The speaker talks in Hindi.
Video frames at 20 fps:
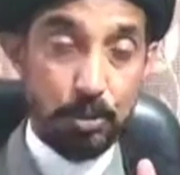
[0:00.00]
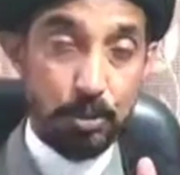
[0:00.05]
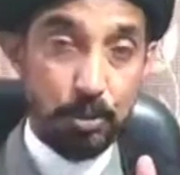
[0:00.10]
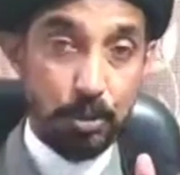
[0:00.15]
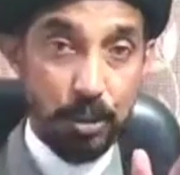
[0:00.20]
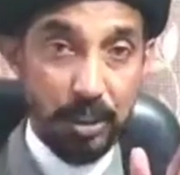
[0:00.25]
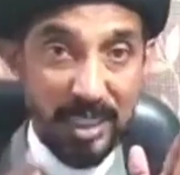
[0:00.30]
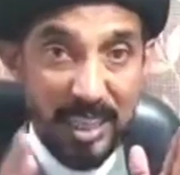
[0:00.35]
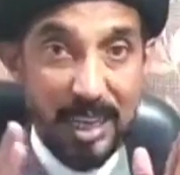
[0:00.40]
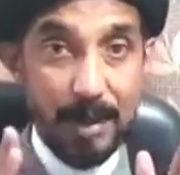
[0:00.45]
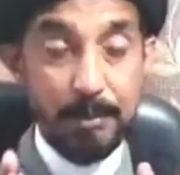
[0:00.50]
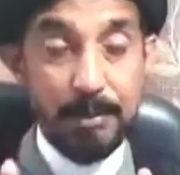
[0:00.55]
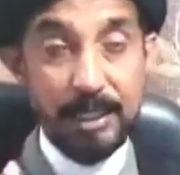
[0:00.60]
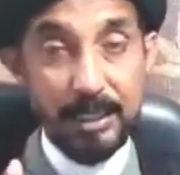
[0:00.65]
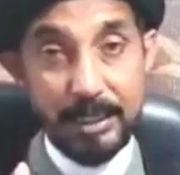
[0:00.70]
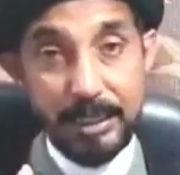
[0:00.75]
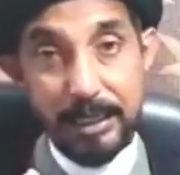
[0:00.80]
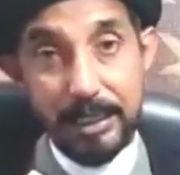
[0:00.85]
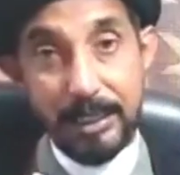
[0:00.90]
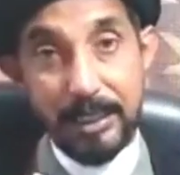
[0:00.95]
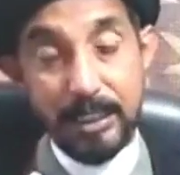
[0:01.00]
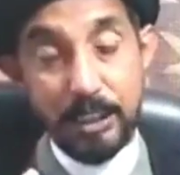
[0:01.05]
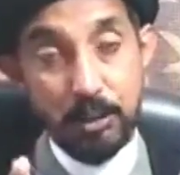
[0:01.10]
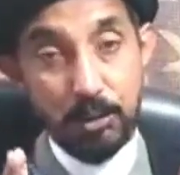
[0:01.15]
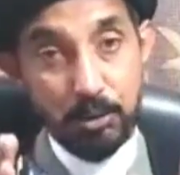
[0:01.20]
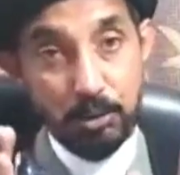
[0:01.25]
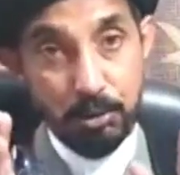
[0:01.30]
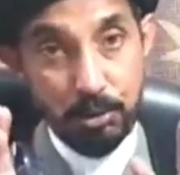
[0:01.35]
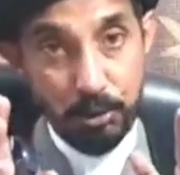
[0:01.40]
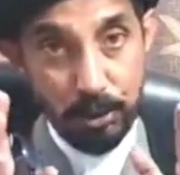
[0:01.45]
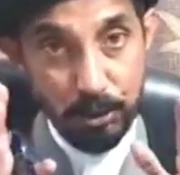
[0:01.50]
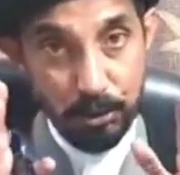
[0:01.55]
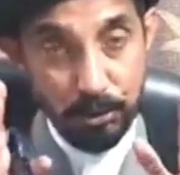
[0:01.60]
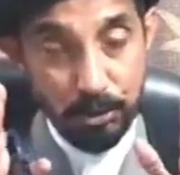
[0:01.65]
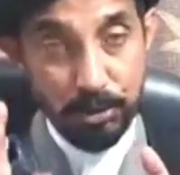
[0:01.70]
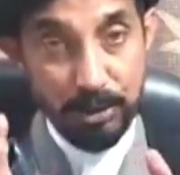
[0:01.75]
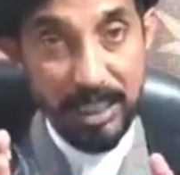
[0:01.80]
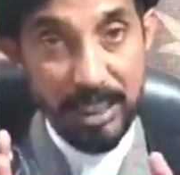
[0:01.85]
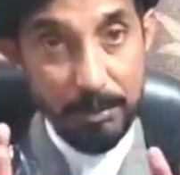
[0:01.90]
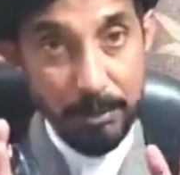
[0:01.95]
जो किताब लिखी गई है उसको
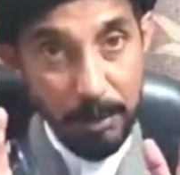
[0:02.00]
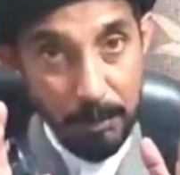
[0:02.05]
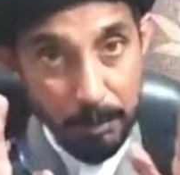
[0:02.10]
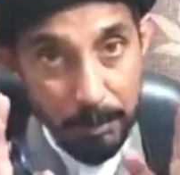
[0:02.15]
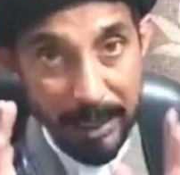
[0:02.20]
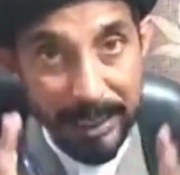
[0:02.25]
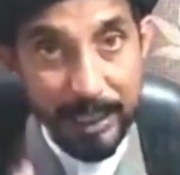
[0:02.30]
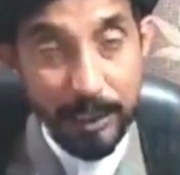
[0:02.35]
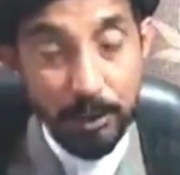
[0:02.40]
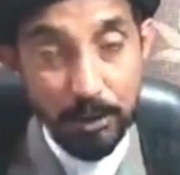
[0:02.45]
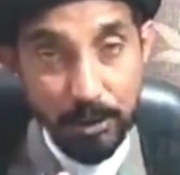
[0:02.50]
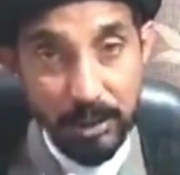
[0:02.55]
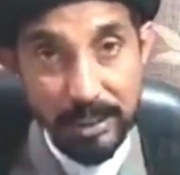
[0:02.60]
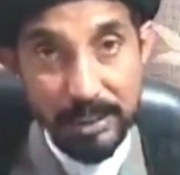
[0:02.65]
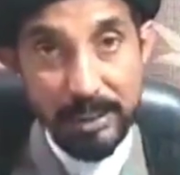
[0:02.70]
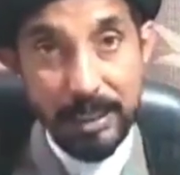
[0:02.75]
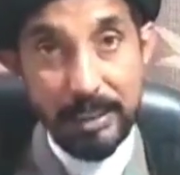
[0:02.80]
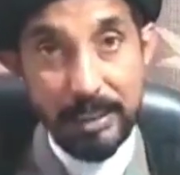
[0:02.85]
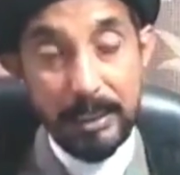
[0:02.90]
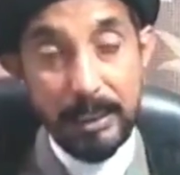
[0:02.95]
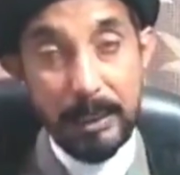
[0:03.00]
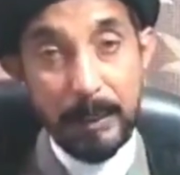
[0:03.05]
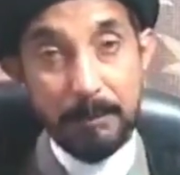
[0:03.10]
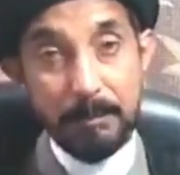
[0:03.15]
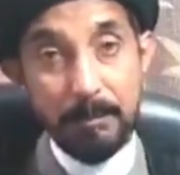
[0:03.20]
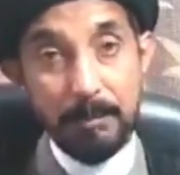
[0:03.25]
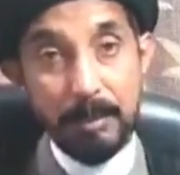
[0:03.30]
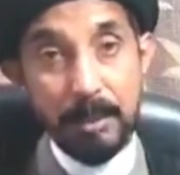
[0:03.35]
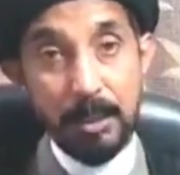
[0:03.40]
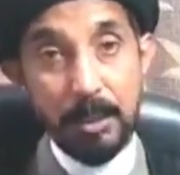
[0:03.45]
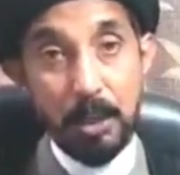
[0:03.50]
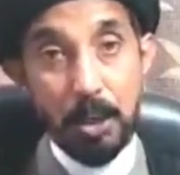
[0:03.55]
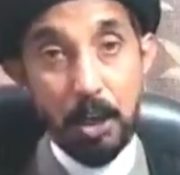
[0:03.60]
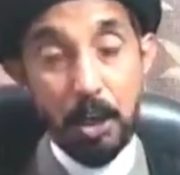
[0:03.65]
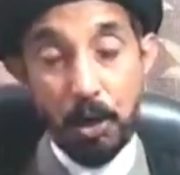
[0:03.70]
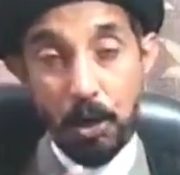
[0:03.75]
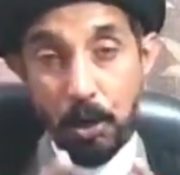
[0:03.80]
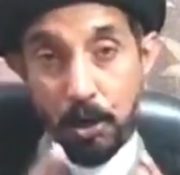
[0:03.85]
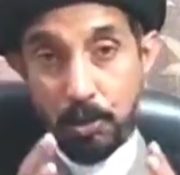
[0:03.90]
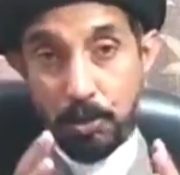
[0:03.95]
हिंदुस्तान में बैंड होना चाहिए
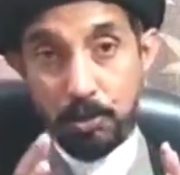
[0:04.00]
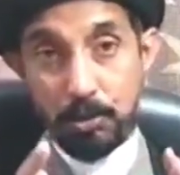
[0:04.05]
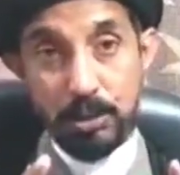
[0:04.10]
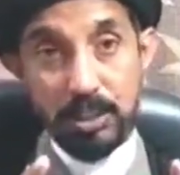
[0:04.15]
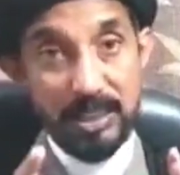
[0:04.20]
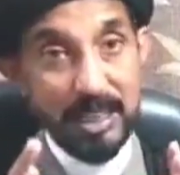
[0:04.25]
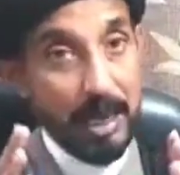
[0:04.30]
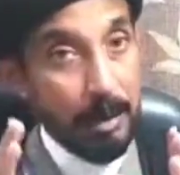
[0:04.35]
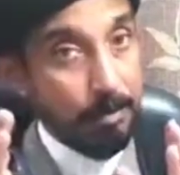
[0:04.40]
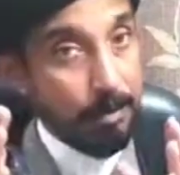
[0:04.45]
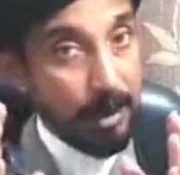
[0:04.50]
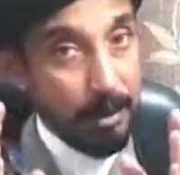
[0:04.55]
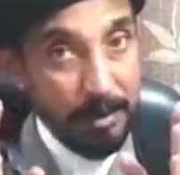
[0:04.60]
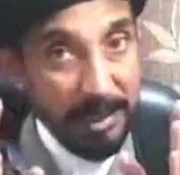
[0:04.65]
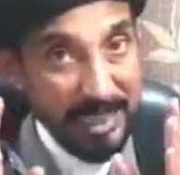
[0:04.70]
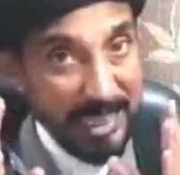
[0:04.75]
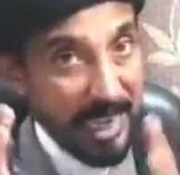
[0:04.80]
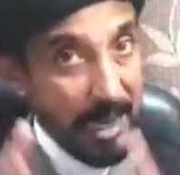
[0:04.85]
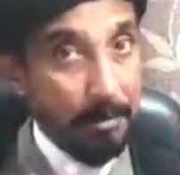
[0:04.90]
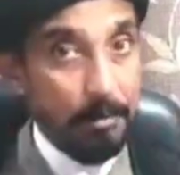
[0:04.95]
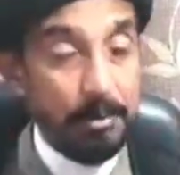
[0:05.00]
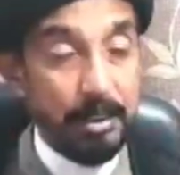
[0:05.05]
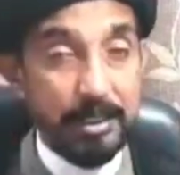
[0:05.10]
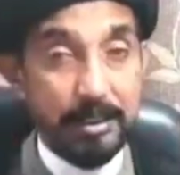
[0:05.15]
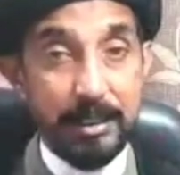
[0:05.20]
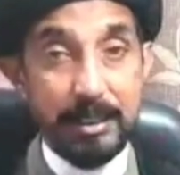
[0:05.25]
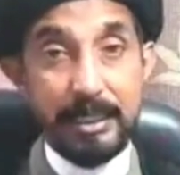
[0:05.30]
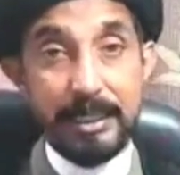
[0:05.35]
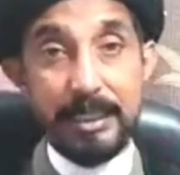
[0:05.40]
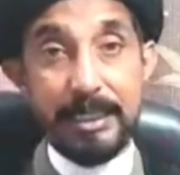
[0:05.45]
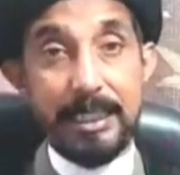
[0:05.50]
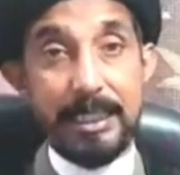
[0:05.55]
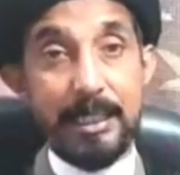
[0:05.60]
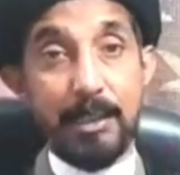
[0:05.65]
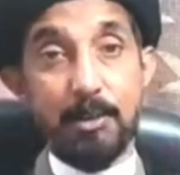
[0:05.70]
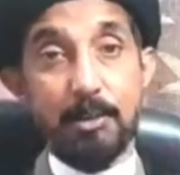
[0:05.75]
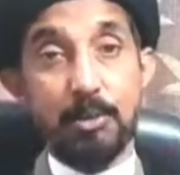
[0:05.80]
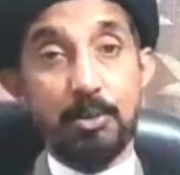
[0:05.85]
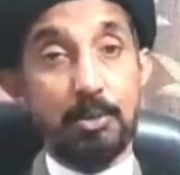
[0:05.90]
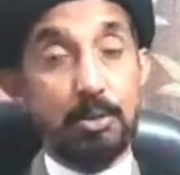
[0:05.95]
और उस किताब का मैं नाम भी इसलिए नहीं ले
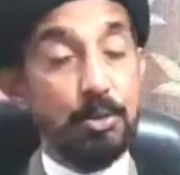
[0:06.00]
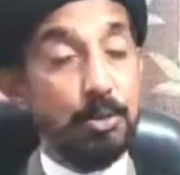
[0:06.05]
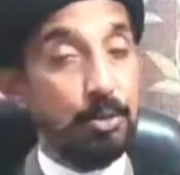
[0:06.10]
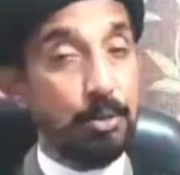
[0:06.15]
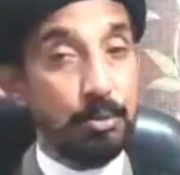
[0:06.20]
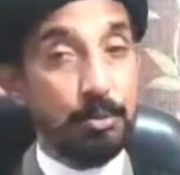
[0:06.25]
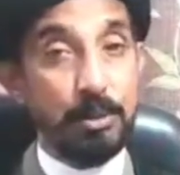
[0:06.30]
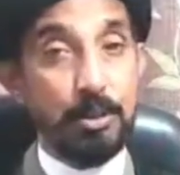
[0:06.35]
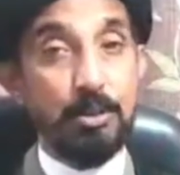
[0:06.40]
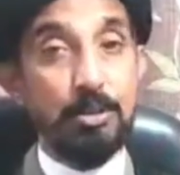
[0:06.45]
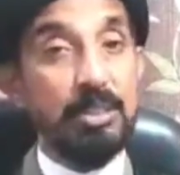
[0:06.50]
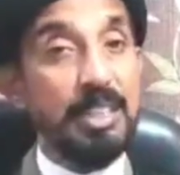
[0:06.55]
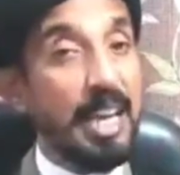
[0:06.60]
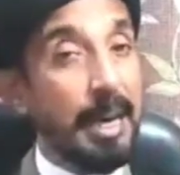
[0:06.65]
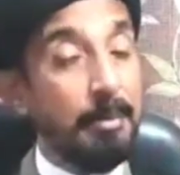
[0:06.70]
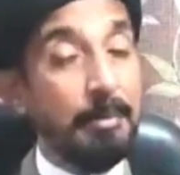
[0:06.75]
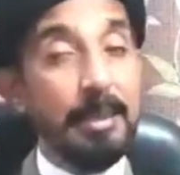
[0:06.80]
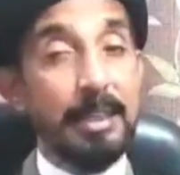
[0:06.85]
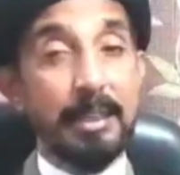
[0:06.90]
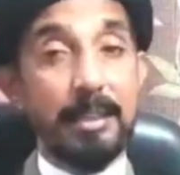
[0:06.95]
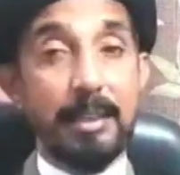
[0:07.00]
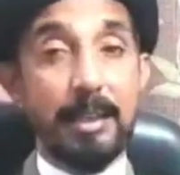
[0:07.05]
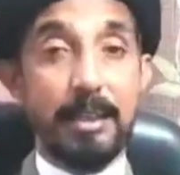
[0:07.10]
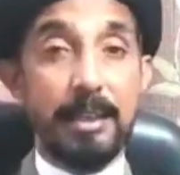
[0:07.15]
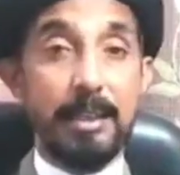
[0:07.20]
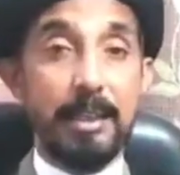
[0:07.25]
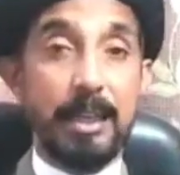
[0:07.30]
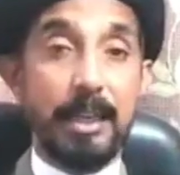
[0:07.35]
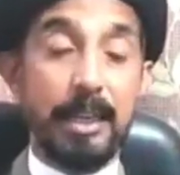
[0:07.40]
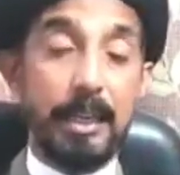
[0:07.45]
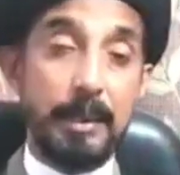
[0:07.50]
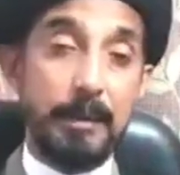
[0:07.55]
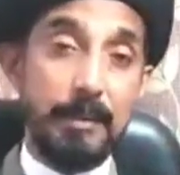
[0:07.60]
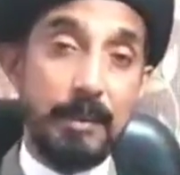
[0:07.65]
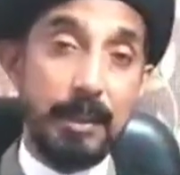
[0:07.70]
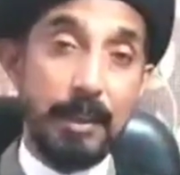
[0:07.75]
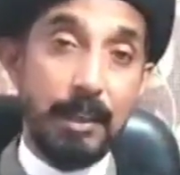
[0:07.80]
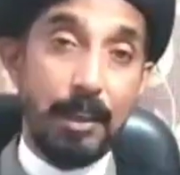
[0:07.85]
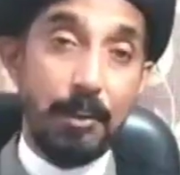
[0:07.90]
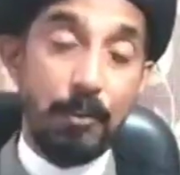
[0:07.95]
रहा हूँ चूंकि उसमें जो नाम लिखा गया है
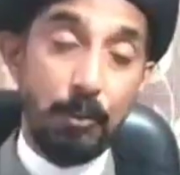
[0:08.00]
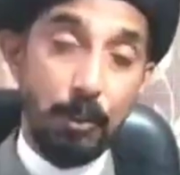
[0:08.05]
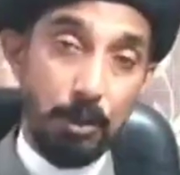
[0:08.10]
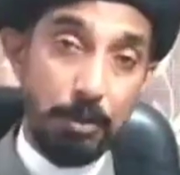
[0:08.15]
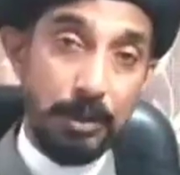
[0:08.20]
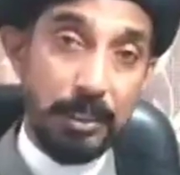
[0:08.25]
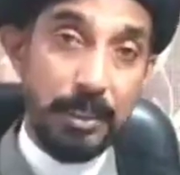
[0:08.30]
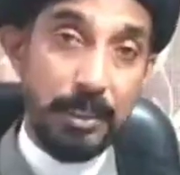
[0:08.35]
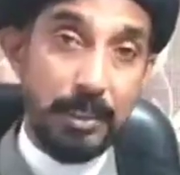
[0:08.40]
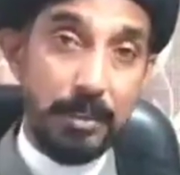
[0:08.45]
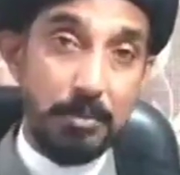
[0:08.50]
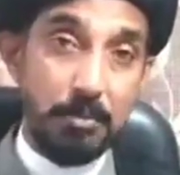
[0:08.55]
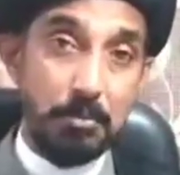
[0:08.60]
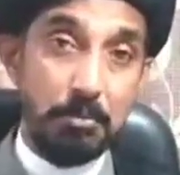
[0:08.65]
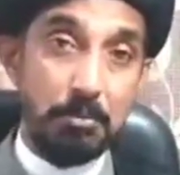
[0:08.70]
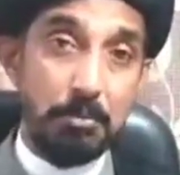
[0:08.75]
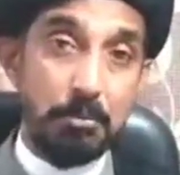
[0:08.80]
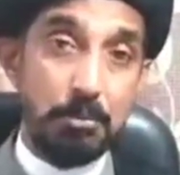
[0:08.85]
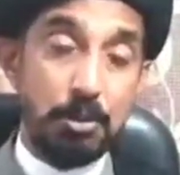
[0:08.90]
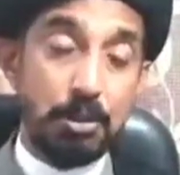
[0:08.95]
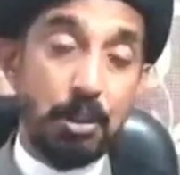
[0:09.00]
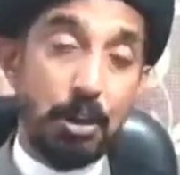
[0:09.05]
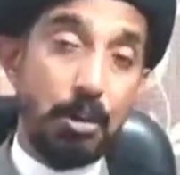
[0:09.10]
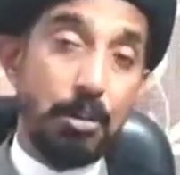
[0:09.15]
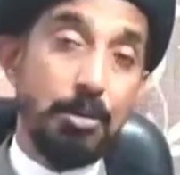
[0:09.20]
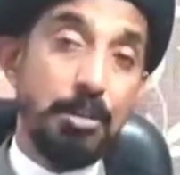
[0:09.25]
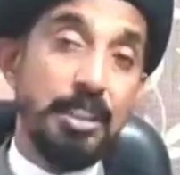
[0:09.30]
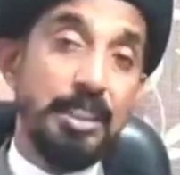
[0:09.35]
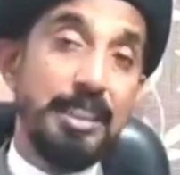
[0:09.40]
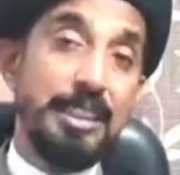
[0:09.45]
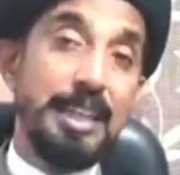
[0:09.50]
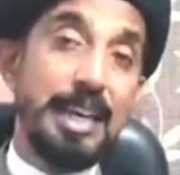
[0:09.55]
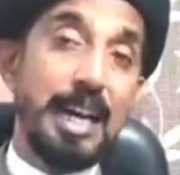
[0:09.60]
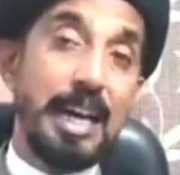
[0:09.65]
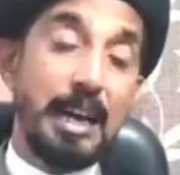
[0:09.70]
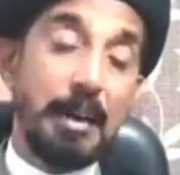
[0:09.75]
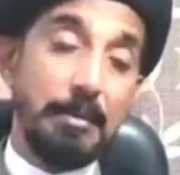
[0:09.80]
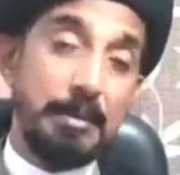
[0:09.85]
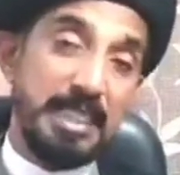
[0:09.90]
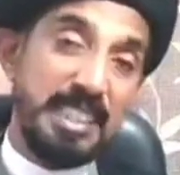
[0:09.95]
वो भी तोहन
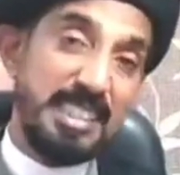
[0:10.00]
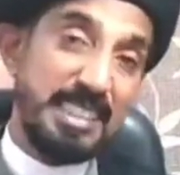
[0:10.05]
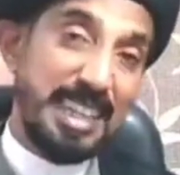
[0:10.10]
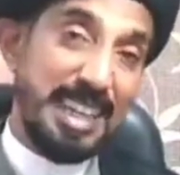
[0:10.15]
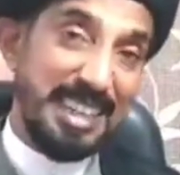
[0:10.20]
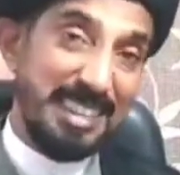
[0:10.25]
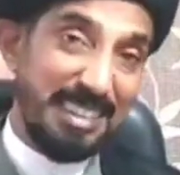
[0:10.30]
आमेज़